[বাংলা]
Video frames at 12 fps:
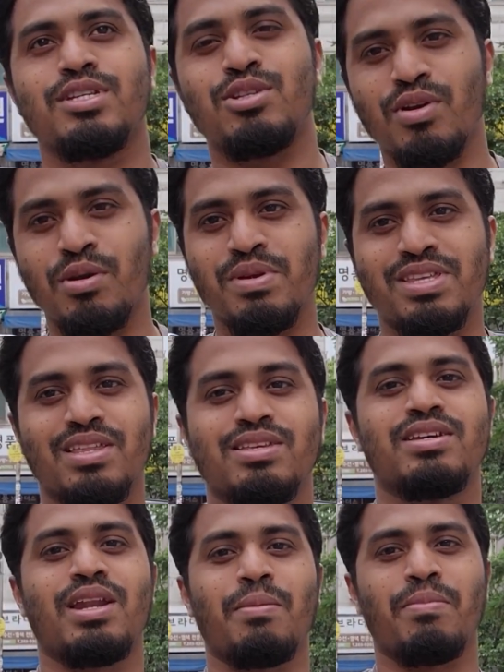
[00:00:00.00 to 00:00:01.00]
স্টুডেন্ট ভিসাতে
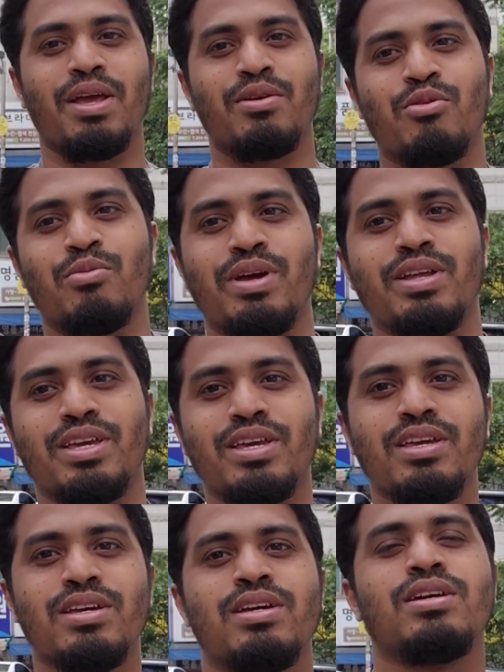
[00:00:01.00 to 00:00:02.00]
যারা অ্যাপ্লাই করবে আর কি
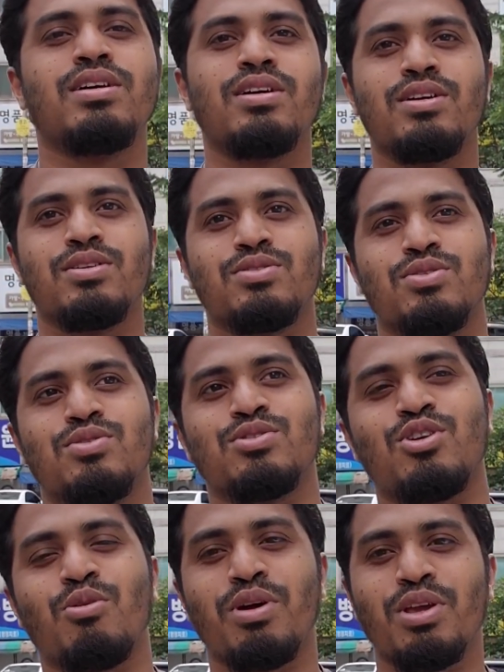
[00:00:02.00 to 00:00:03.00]
সো
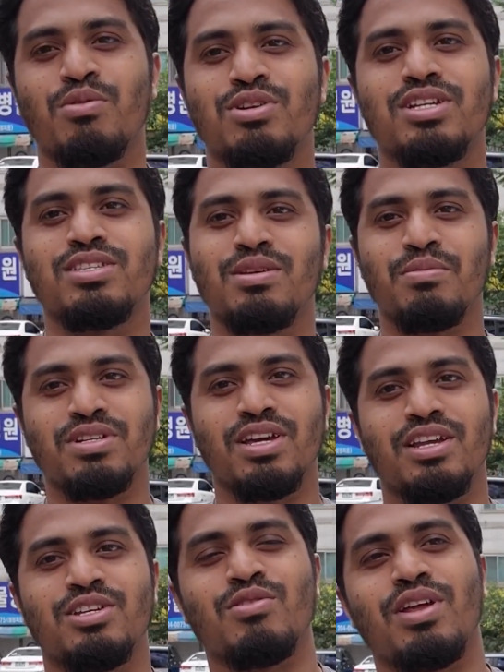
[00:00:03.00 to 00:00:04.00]
সবারই কোশ্চেন যে
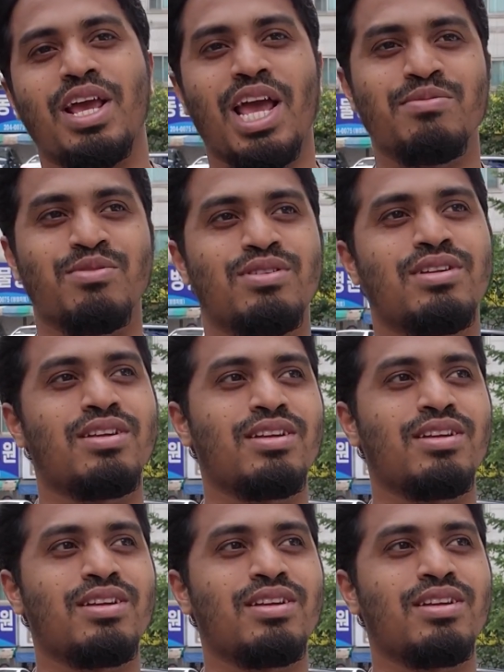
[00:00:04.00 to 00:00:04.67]
ভিসার ইস্যুটা কেমন